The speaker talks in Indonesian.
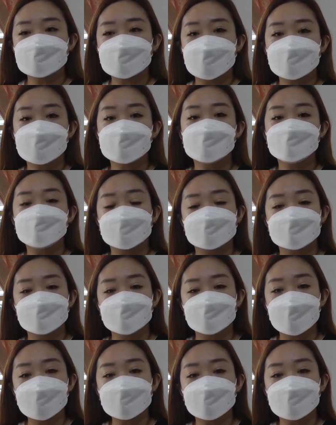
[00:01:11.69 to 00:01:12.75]
saya
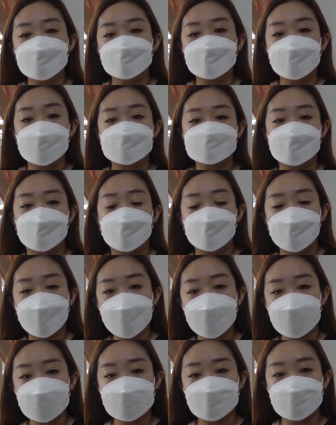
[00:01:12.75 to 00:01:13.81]
dipertemukan oleh pihak sekolah
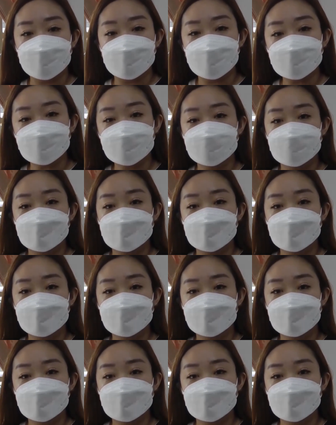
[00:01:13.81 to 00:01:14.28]
dengan